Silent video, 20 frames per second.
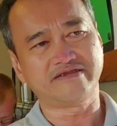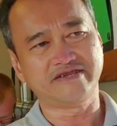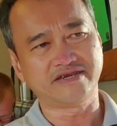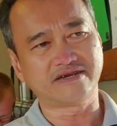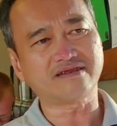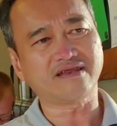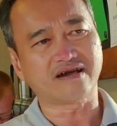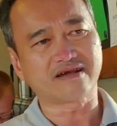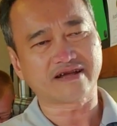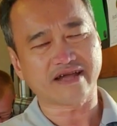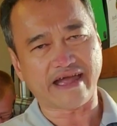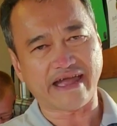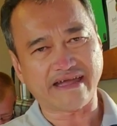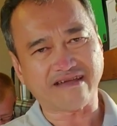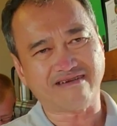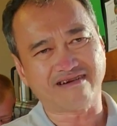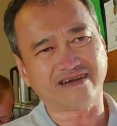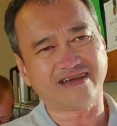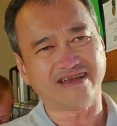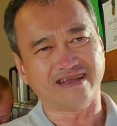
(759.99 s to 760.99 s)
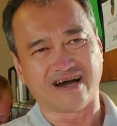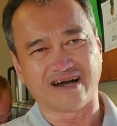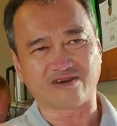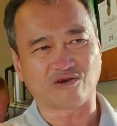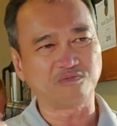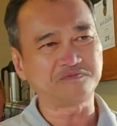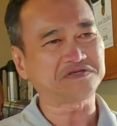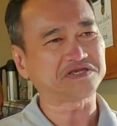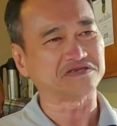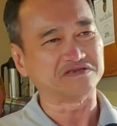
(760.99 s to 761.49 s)
những lần khác, có nghĩa là
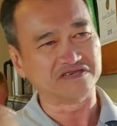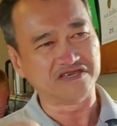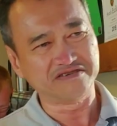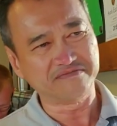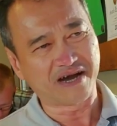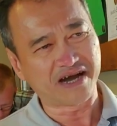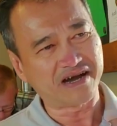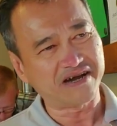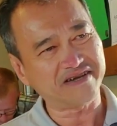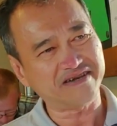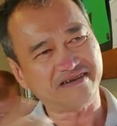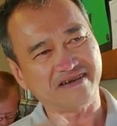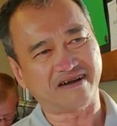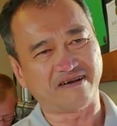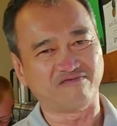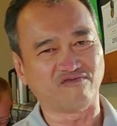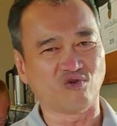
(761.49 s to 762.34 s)
cũng chửi bới,